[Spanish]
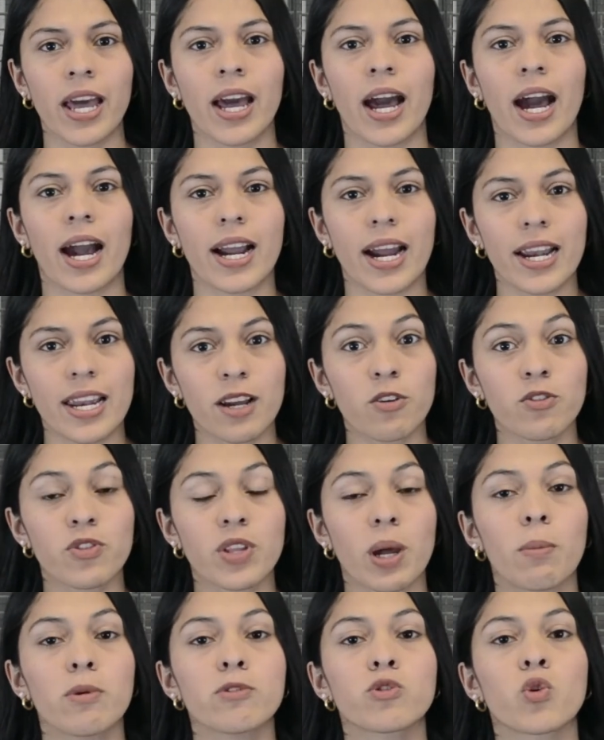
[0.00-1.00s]
Acá le
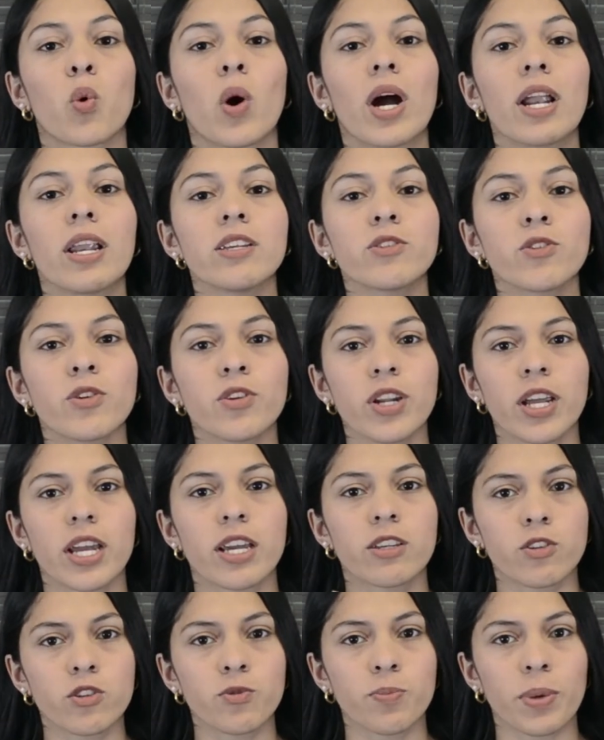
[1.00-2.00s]
contamos cuáles son esos